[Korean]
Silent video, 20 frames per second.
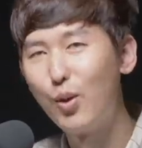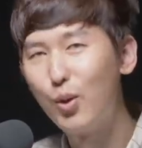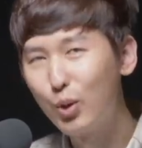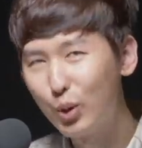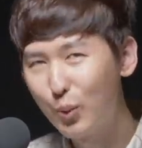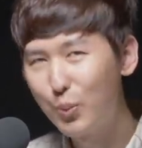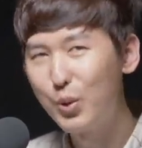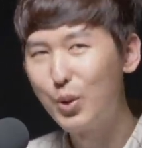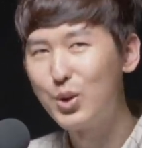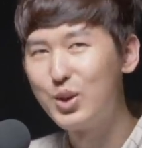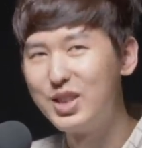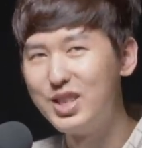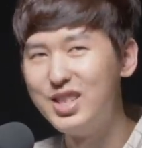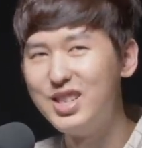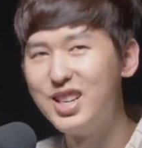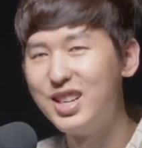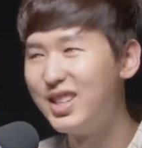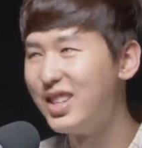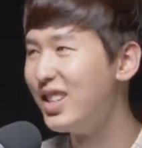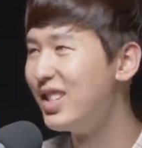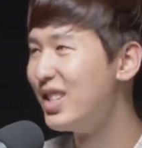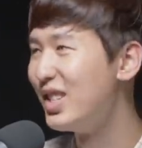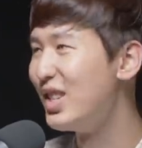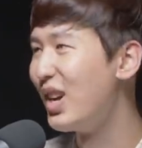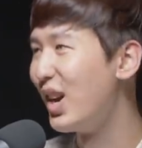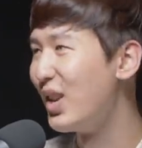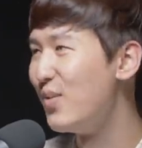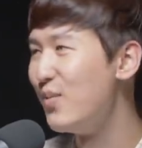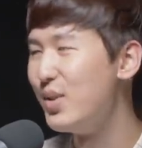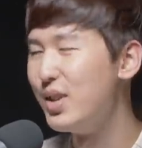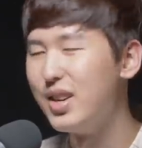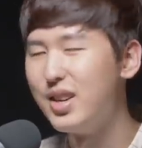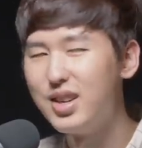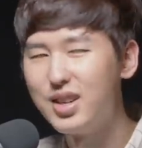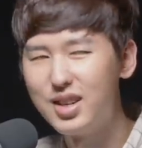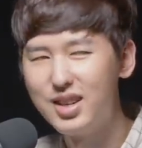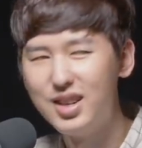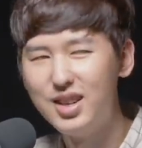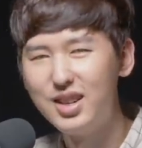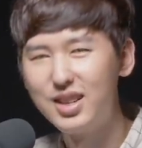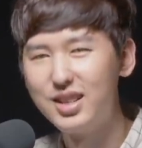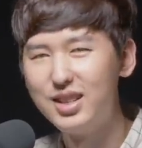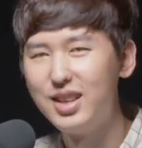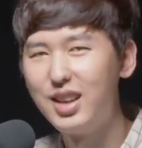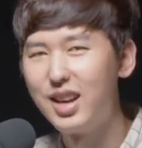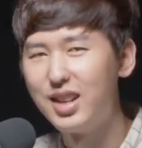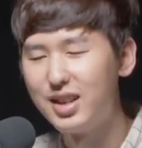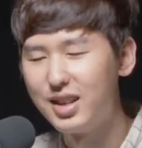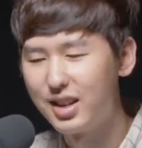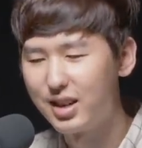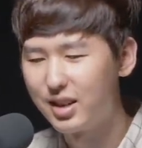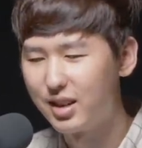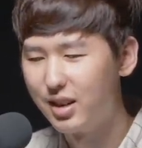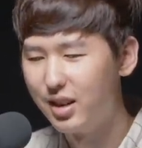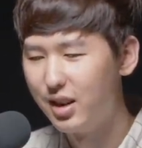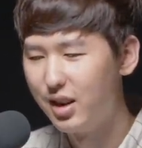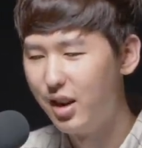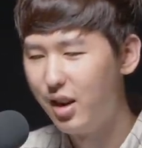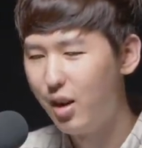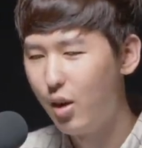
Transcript: 홍준표를 지지한다는 뜻이 아닙니다. 네, 그게 아니라 그렇습니다.